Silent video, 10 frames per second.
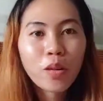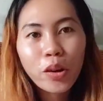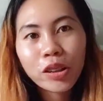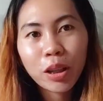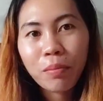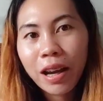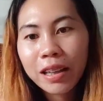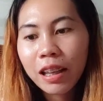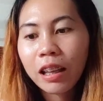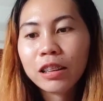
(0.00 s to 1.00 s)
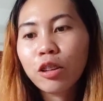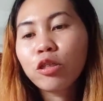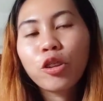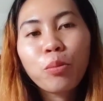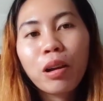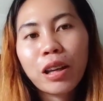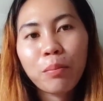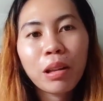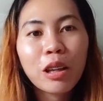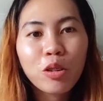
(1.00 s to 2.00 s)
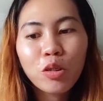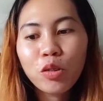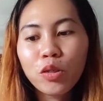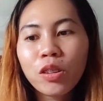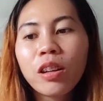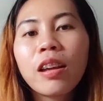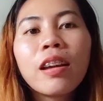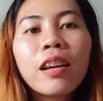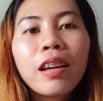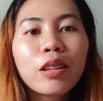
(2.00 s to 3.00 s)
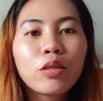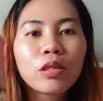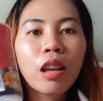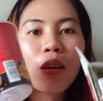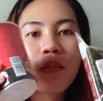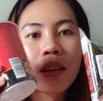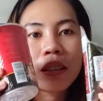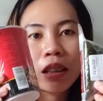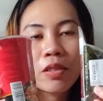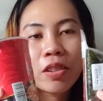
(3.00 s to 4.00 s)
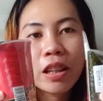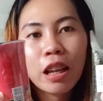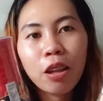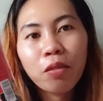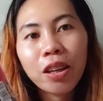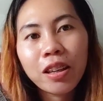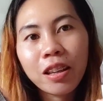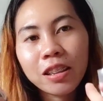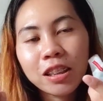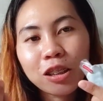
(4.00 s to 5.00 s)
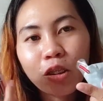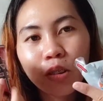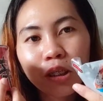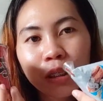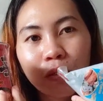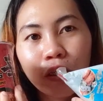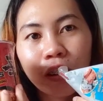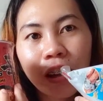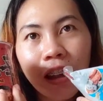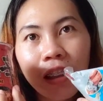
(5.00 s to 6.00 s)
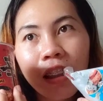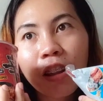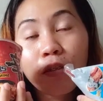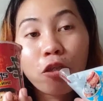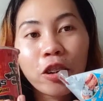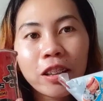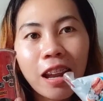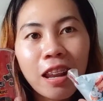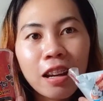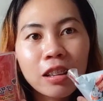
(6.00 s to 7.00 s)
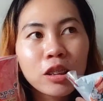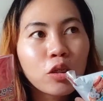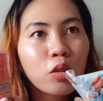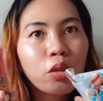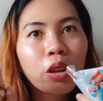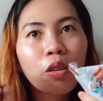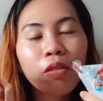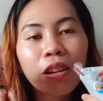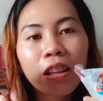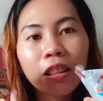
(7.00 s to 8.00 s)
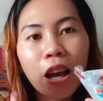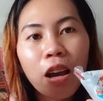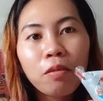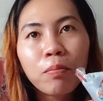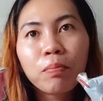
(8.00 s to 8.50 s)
stock ngayon sa bahay guys. Ito yung mga nabili ko doon. Itong dalawa sa 7-Eleven. This is cost for $4. So, equivalent of